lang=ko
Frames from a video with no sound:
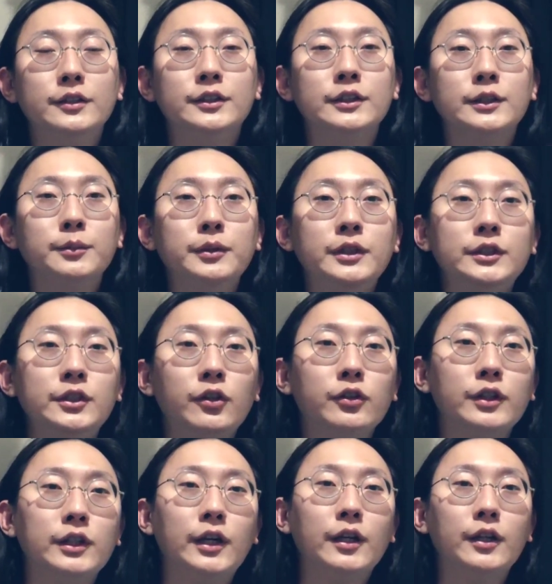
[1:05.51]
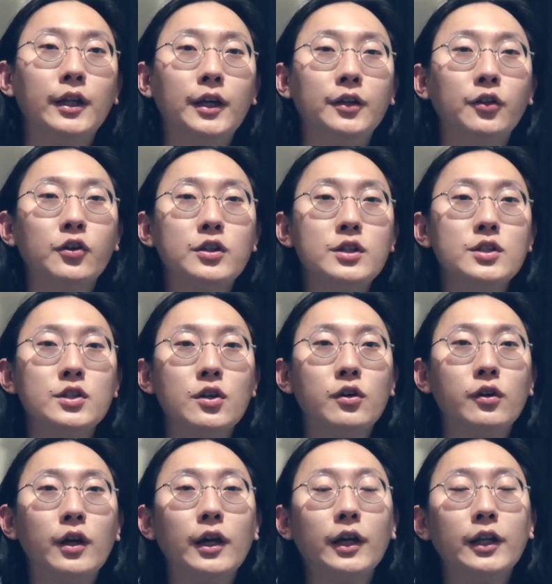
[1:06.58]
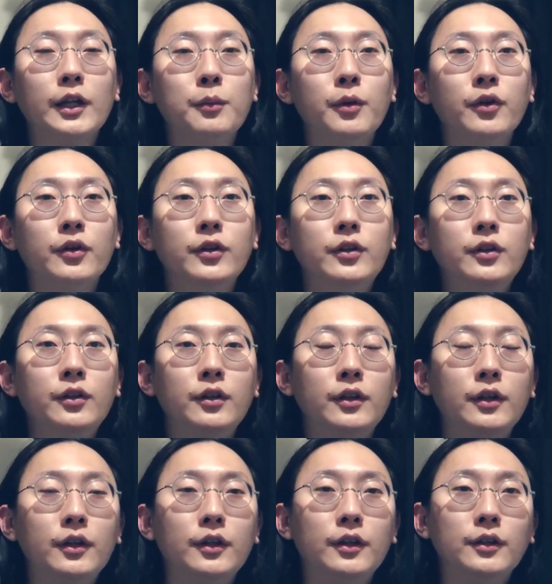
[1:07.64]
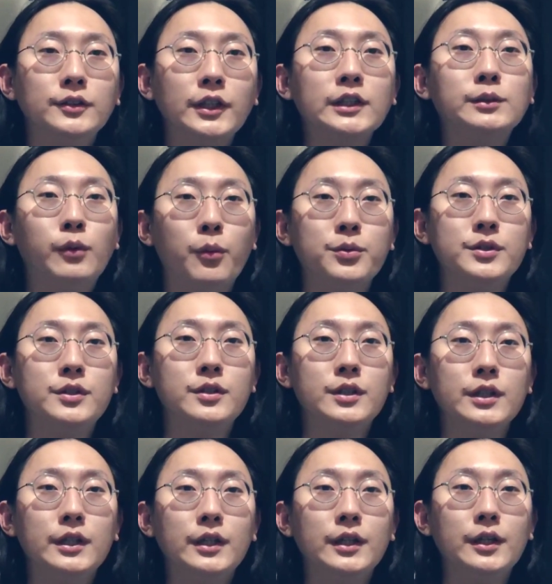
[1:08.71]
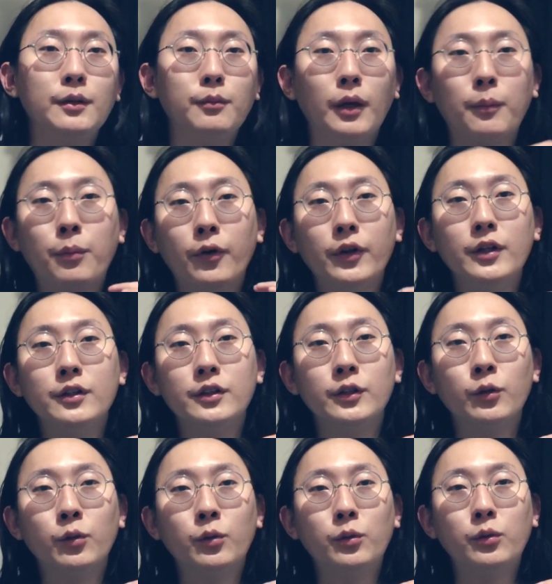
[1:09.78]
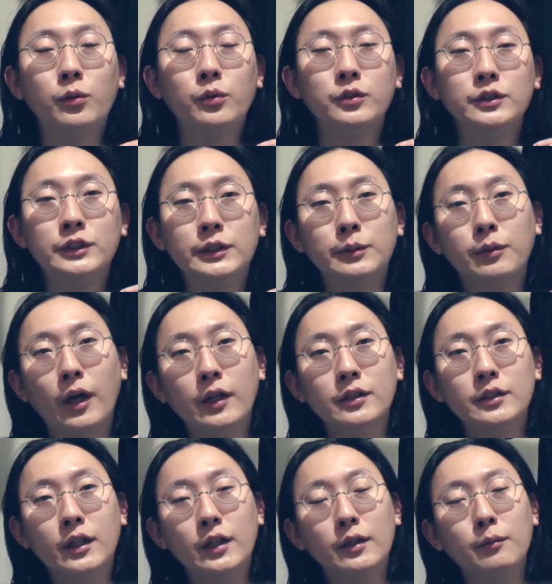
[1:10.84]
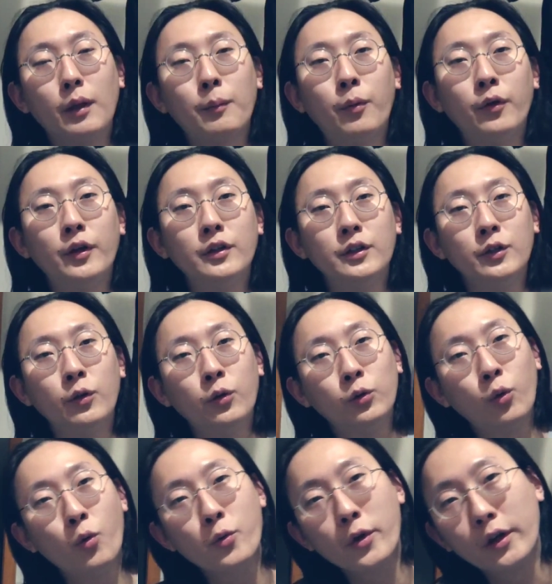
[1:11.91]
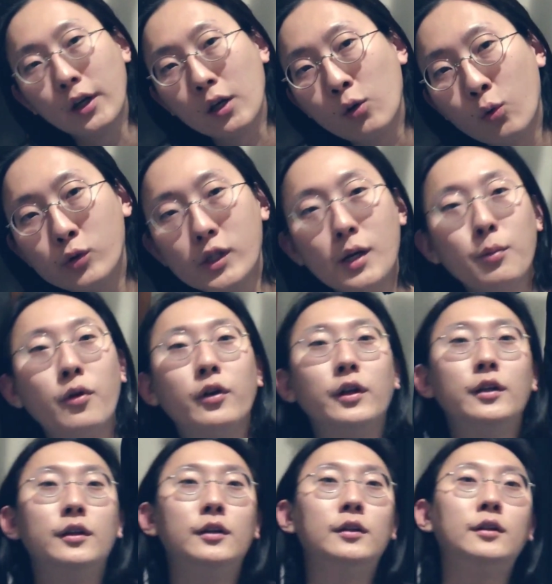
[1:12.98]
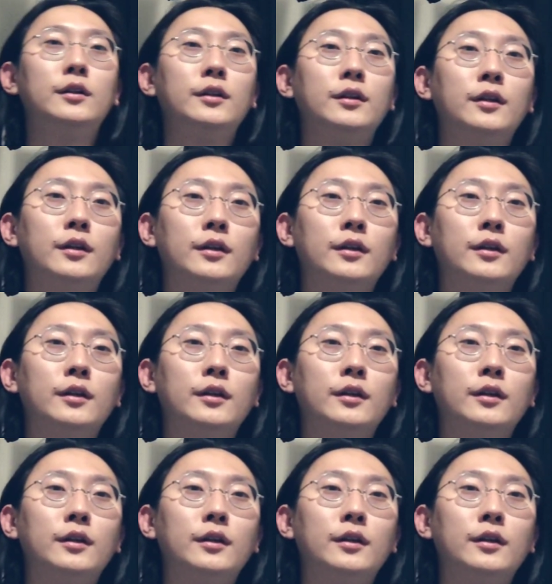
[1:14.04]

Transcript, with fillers: 지금 일정 기간 내에서 신청을 하게 되면은 세금 없이 백 퍼센트로 지급 가능한, 백 퍼센트로 통장에 꽂아버리는